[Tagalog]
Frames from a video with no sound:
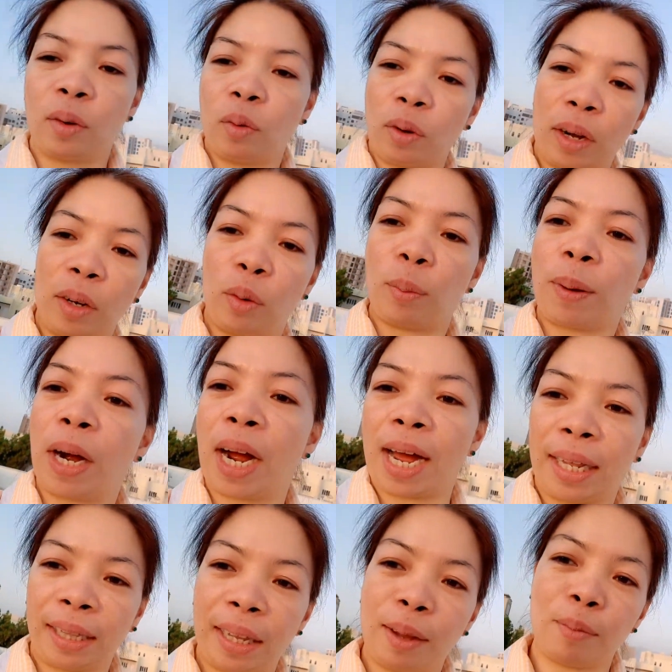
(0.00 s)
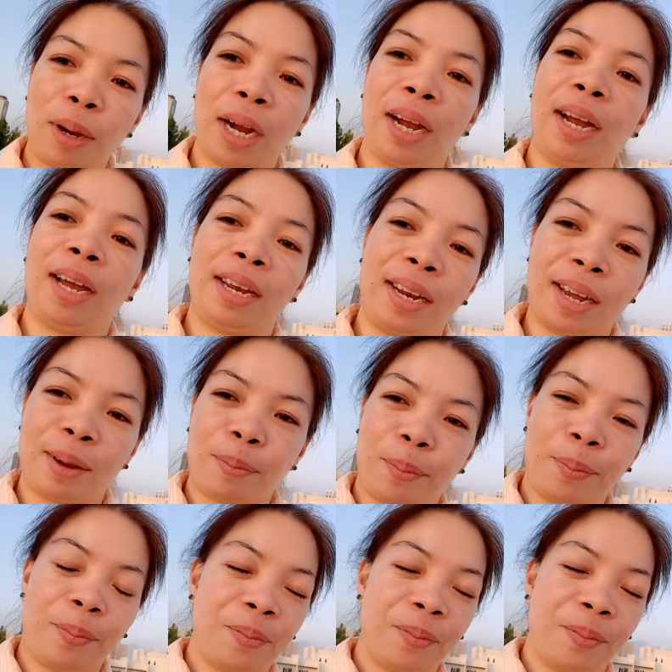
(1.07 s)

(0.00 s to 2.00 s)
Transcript: kung ano pang ating mga ganap.